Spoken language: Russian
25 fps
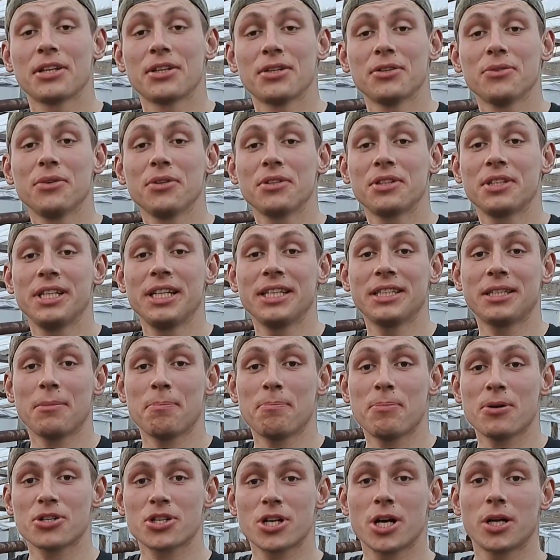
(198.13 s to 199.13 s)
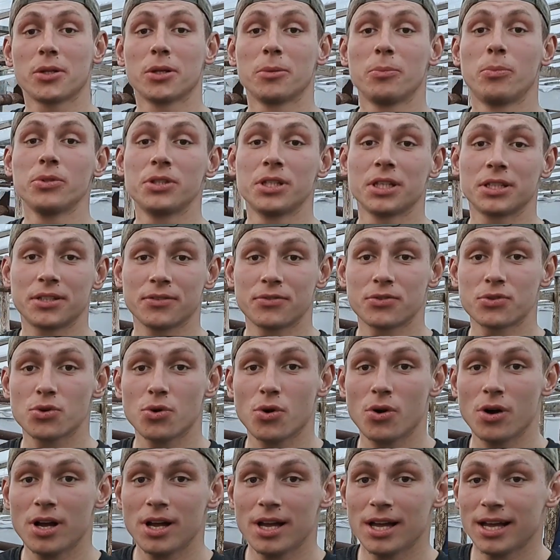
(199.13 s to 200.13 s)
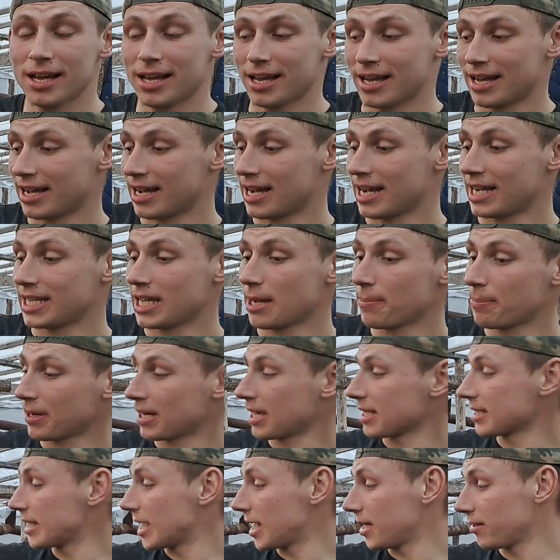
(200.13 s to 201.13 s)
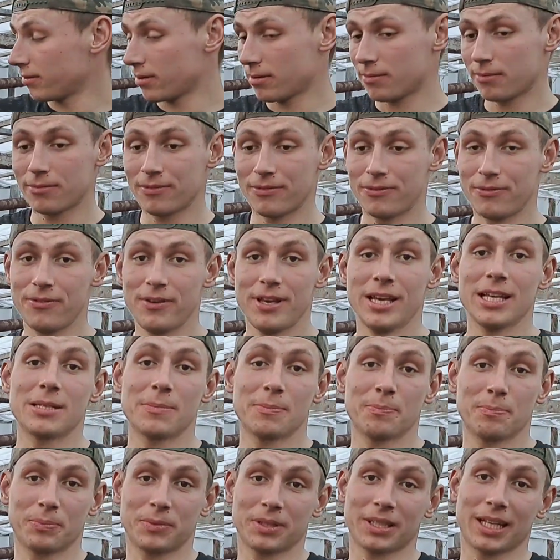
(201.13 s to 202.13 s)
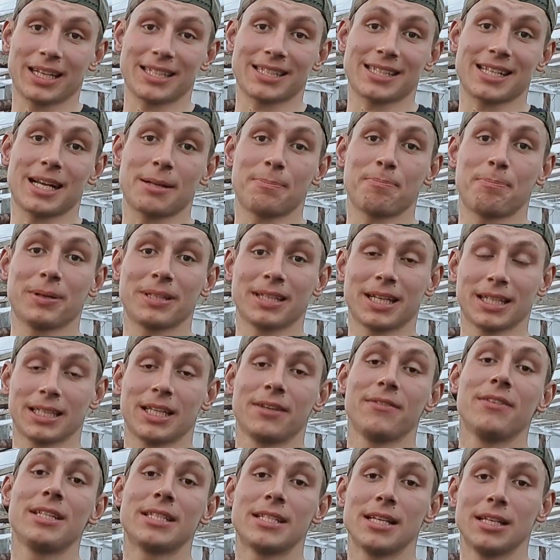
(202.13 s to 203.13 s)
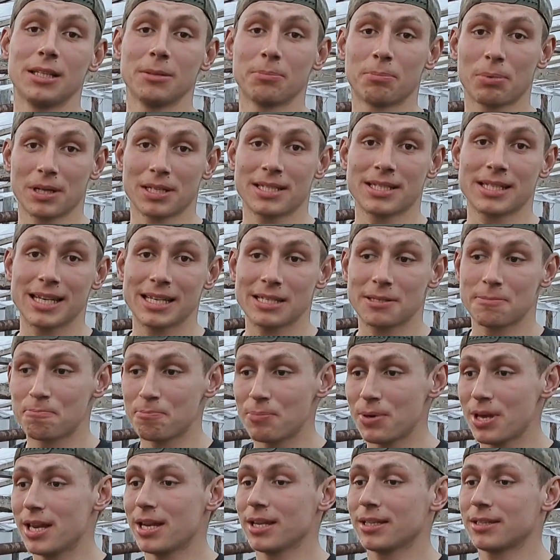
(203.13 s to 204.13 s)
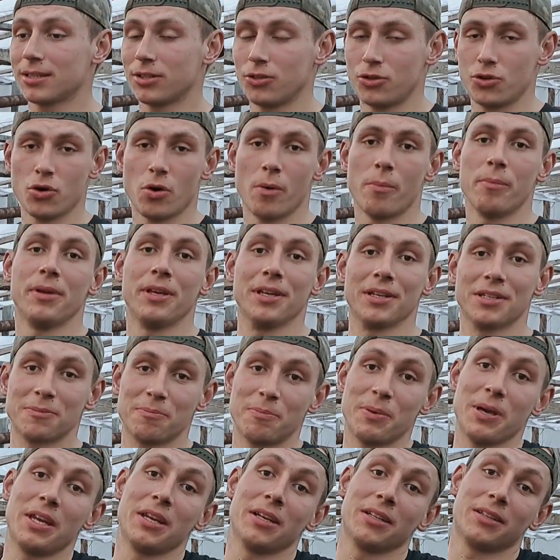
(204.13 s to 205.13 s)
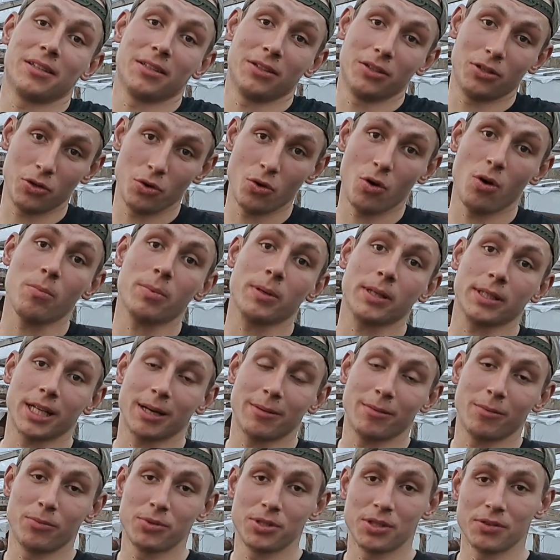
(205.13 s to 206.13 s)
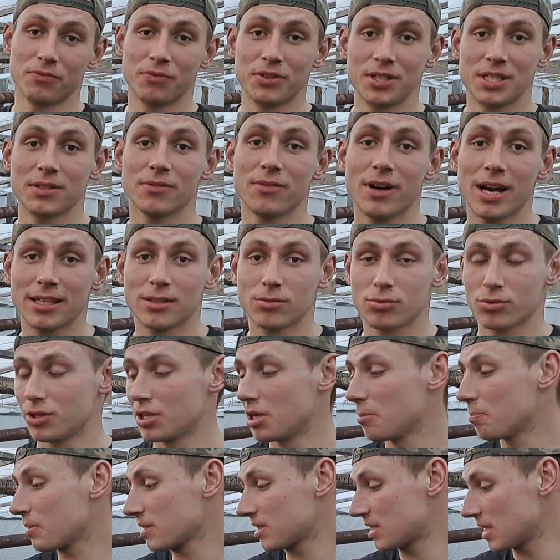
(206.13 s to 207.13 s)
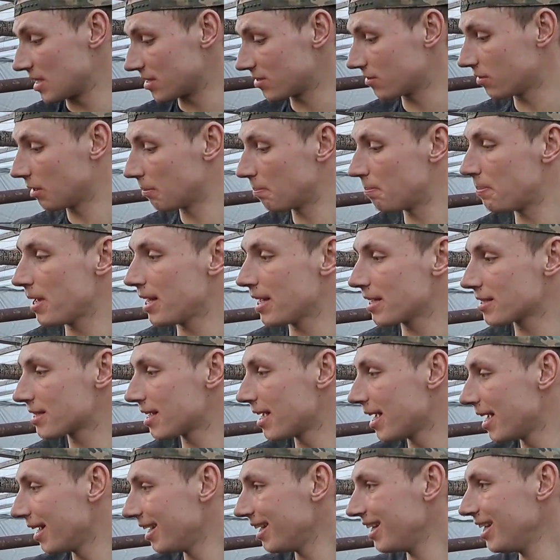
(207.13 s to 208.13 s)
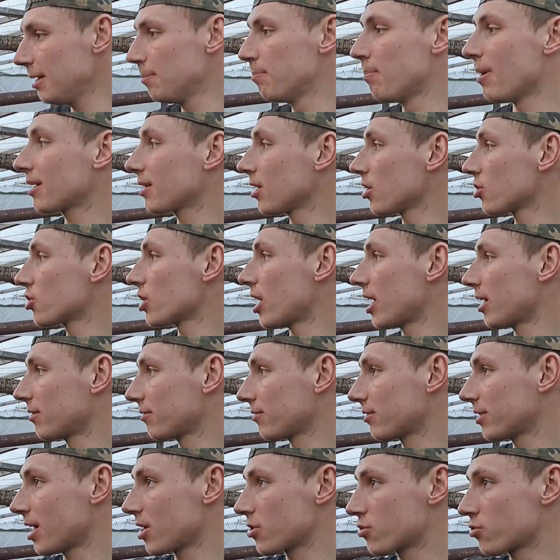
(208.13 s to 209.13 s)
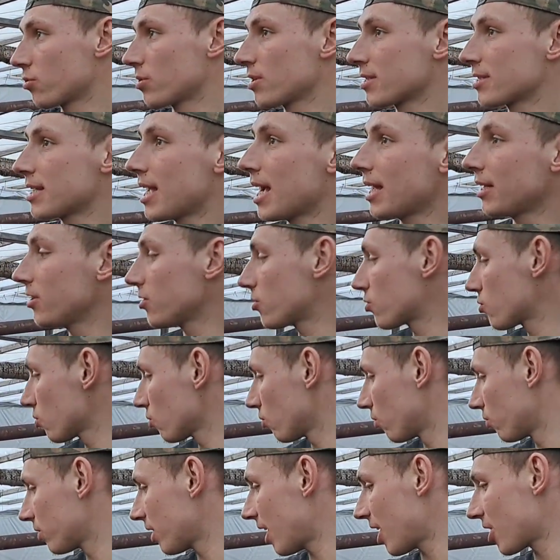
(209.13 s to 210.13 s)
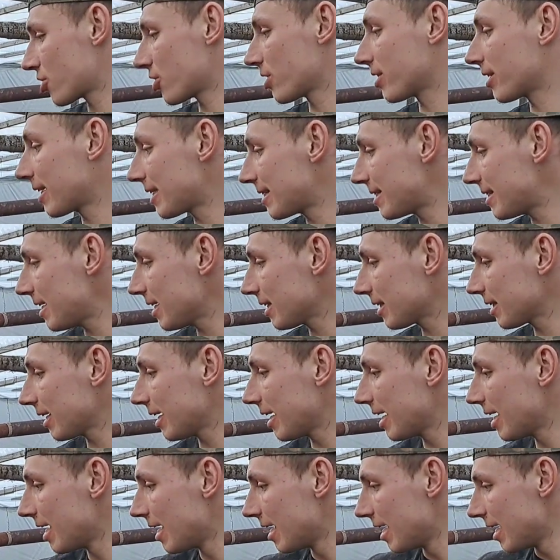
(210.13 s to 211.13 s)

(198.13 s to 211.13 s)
ну вот на этом, пожалуй, будет и все. А, я показал вам весь как сказать, подготовительный процесс перед днем X, перед днем, когда мы будем высевать уже непосредственно перец и баклажан в нашу рассадницу, в наши кассеты.